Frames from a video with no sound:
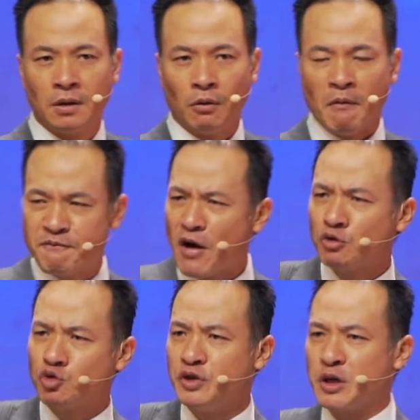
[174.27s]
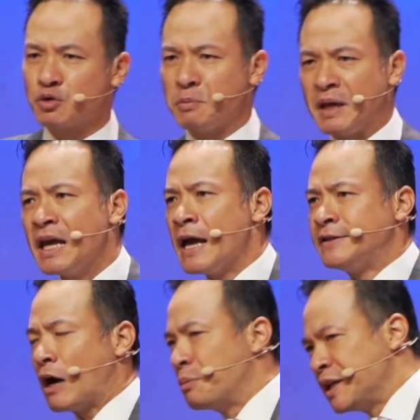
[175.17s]
我们奉主耶稣的名，
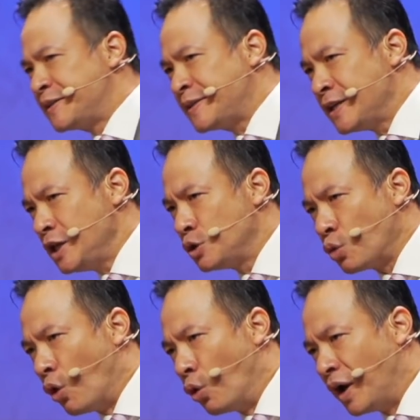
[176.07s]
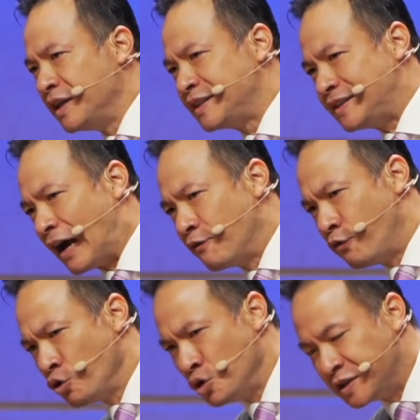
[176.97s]
将我们的心意夺回，降
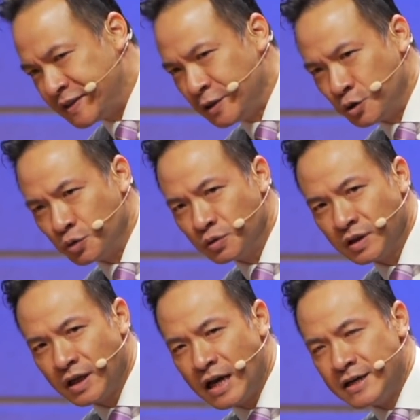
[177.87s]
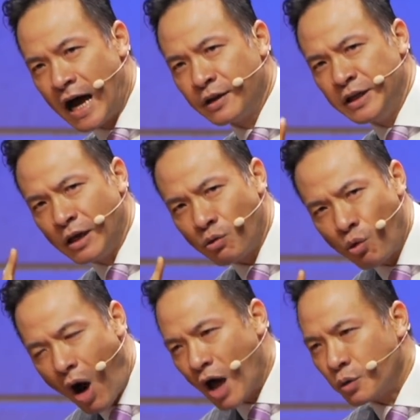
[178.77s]
服于基督，让你的
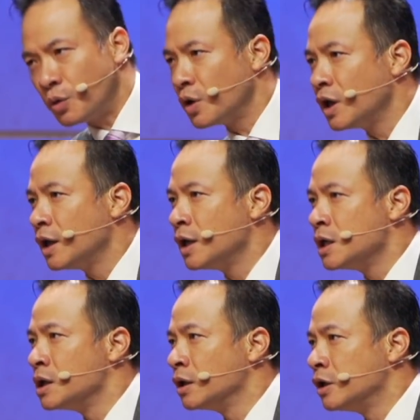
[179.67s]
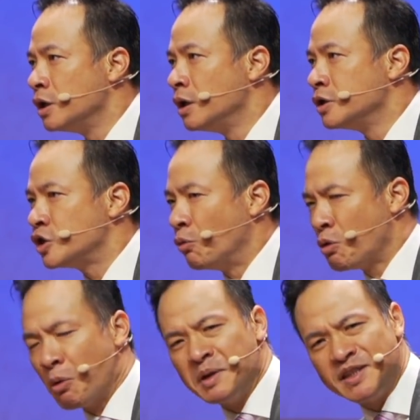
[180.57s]
话语成为
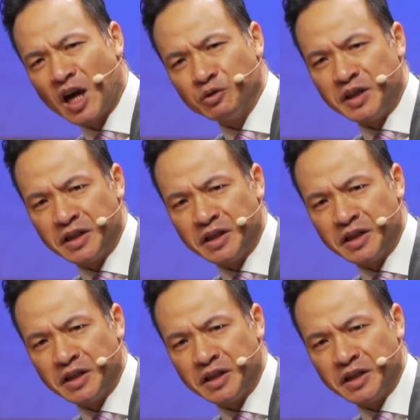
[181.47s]
我们脚前